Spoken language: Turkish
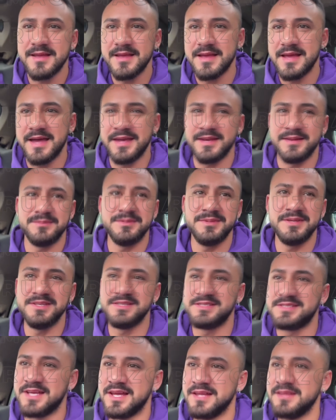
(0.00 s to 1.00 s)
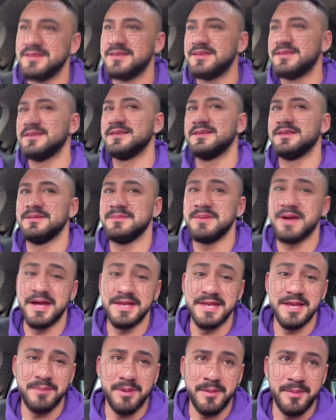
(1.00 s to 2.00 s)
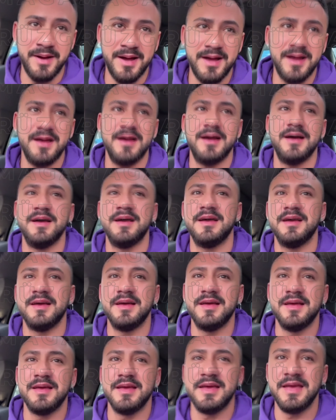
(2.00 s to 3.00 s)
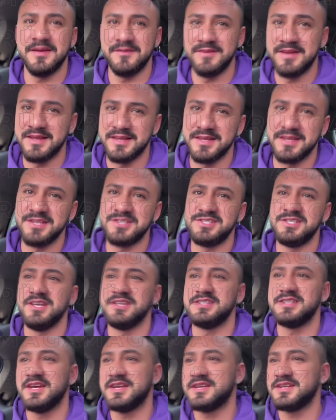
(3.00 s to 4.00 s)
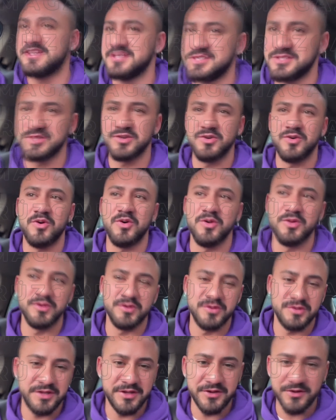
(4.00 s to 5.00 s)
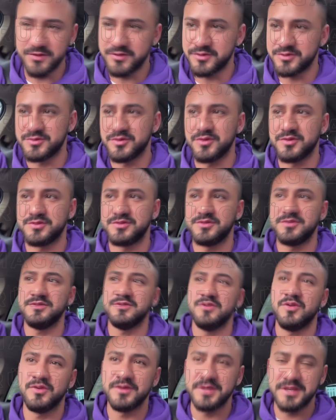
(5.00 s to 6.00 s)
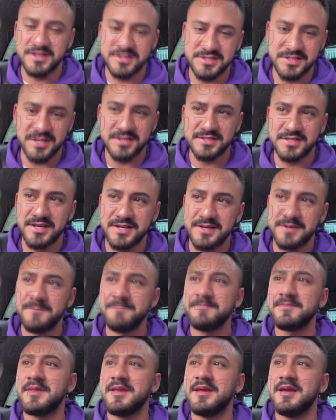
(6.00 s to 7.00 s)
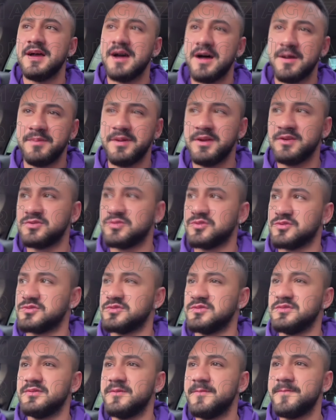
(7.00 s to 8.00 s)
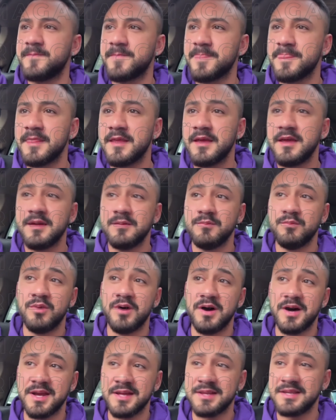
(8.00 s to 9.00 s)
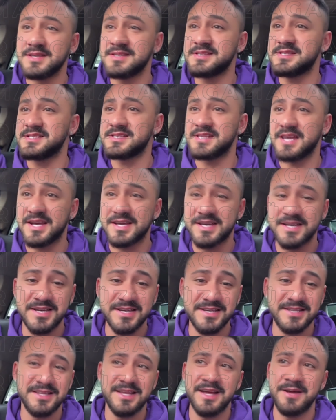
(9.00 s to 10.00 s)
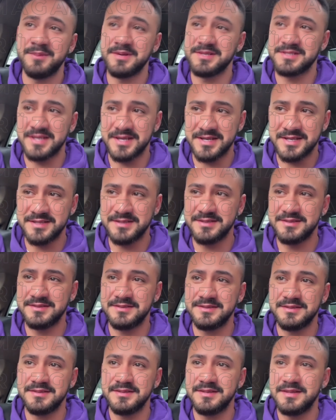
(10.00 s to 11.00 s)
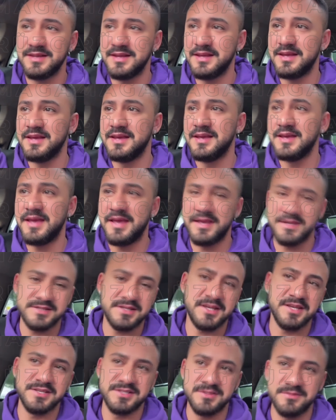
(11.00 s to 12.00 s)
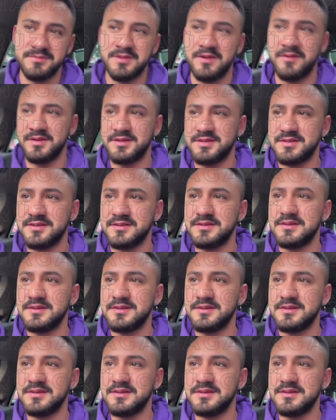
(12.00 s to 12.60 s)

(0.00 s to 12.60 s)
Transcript: Hani bir insan, bir anne baba evlatları için yaşar. Kızı, oğlu ne olursa olsun onlar için yaşar. Haberiniz olsun. Bu arada sakın ama sakın Eski eşim evet.